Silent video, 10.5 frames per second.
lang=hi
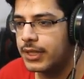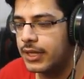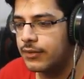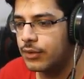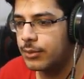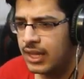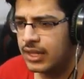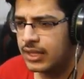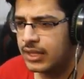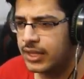है वो भी
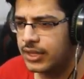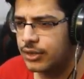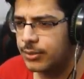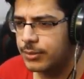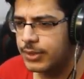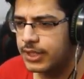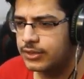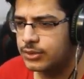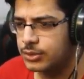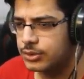घर को भी मैं ना
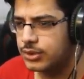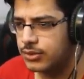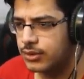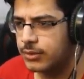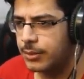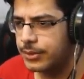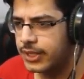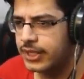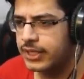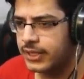सोच रहा हूँ हम
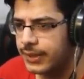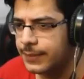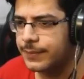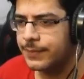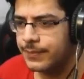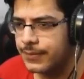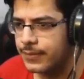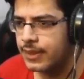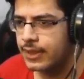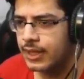अपग्रेड करें
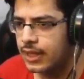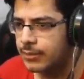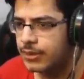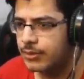अभी तो